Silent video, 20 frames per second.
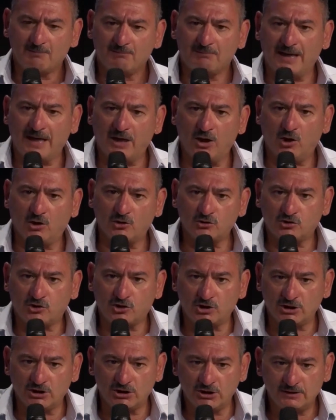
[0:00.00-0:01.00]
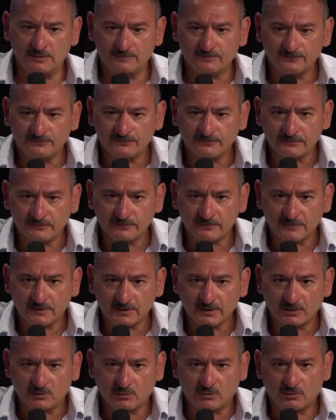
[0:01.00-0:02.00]
Ma oggi
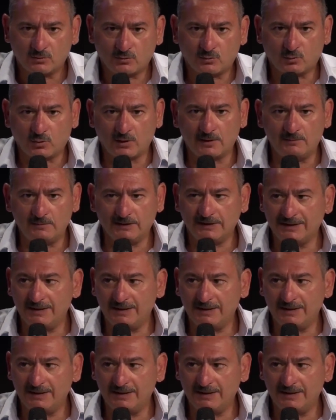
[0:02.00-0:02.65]
quel,